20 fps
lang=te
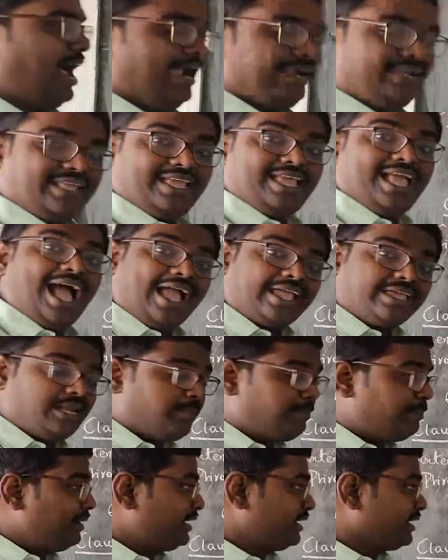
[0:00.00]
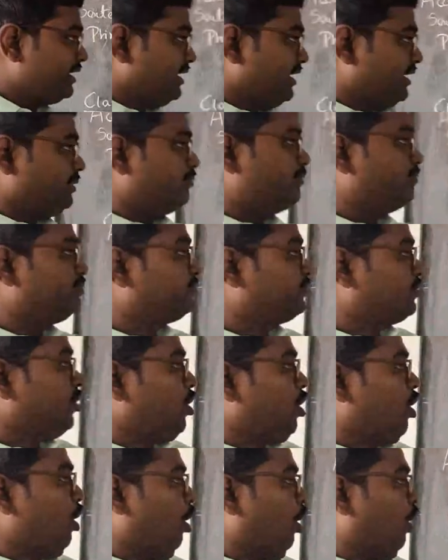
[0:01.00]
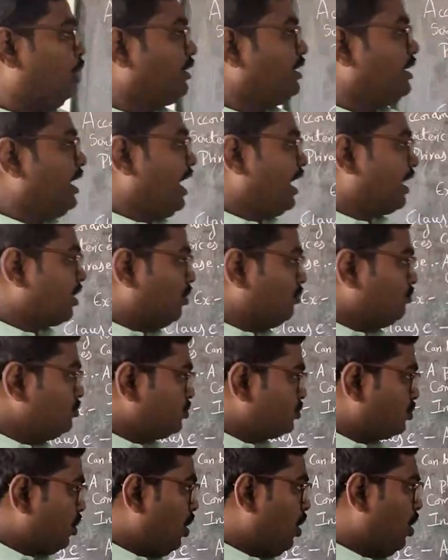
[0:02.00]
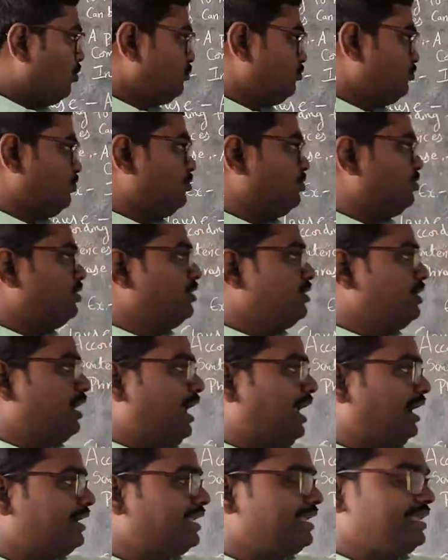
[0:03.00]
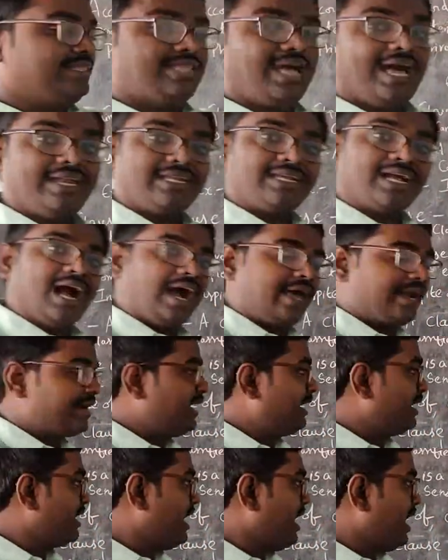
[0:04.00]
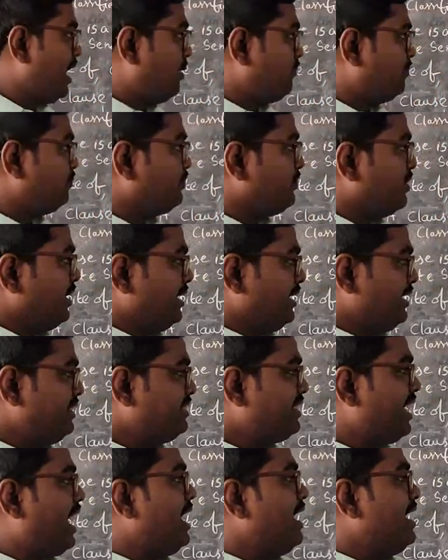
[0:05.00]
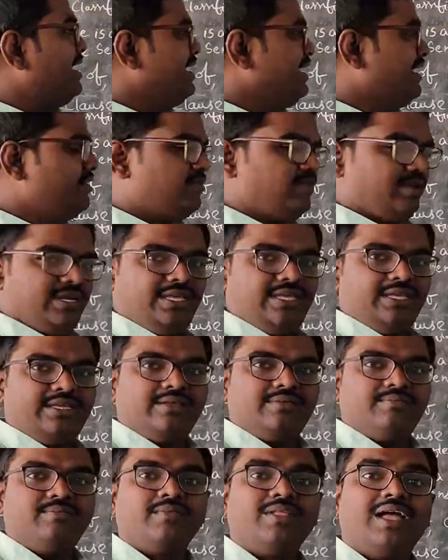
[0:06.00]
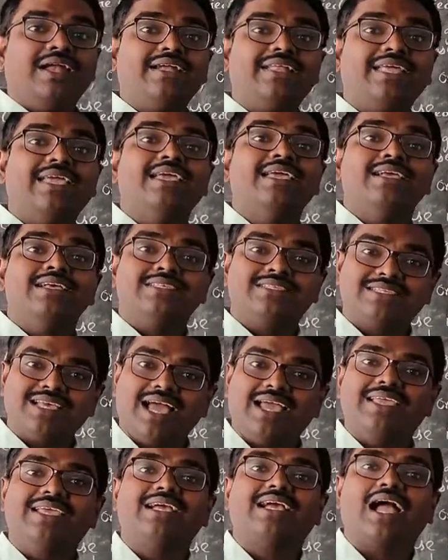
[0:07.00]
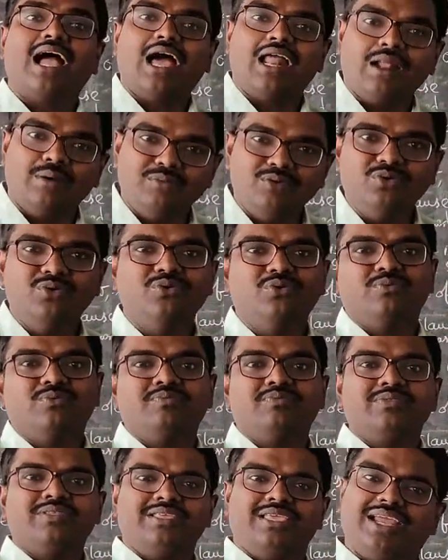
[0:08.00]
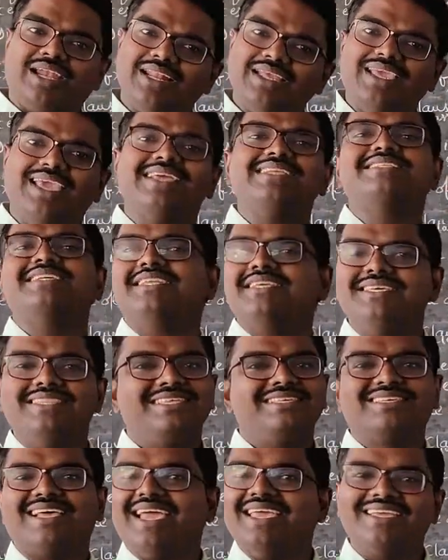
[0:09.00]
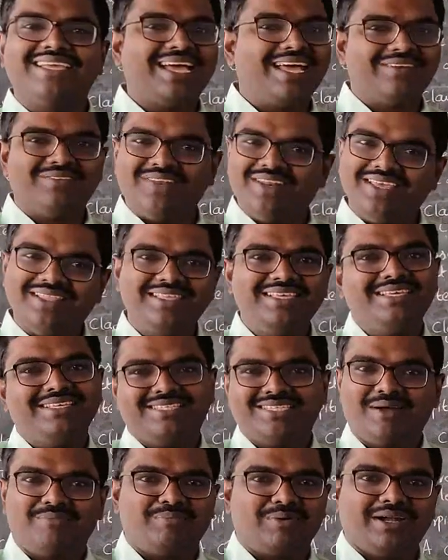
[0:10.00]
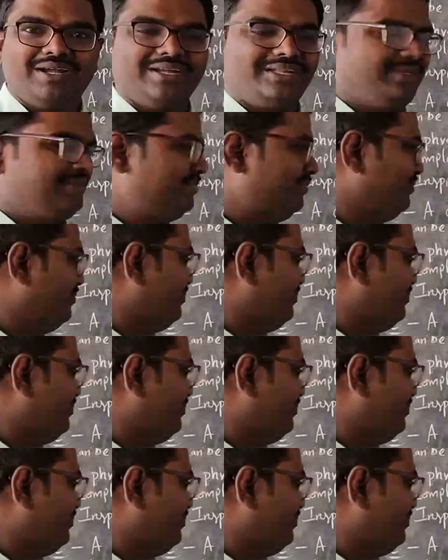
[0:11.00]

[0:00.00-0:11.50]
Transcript: అంటే అయినప్పటికీ ఆన్ అకౌంట్ ఆఫ్ అంటే దాని కారణంగా ఇన్ ద ఈవినింగ్ అంటే సాయంకాలము ఇక్కడ ఏం జరిగింది సాయంకాలం అనేది చెప్పరండి